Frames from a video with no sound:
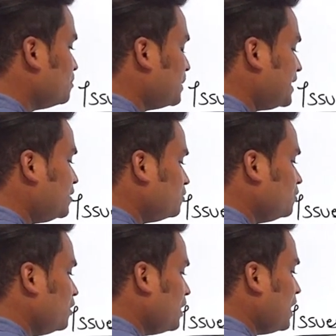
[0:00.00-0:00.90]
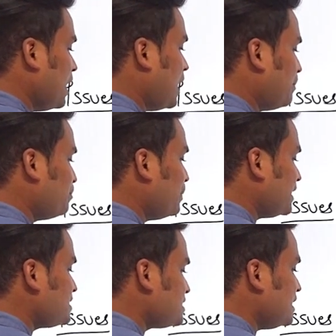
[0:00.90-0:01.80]
మరియు
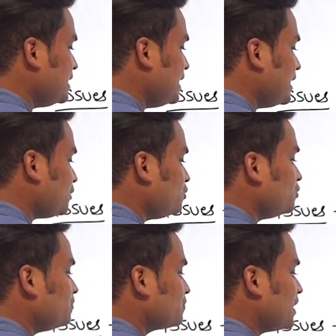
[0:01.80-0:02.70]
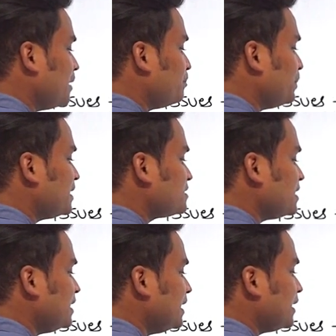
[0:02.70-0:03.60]
అప్పర్ సీలేరు అప్పర్
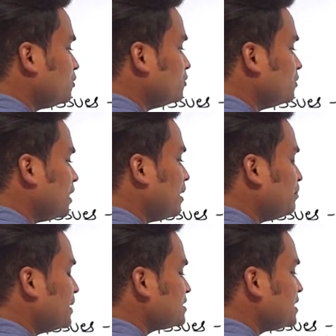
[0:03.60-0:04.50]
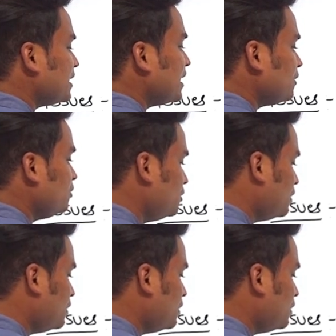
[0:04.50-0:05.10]
సీలేరు అప్పర్ సీలేరు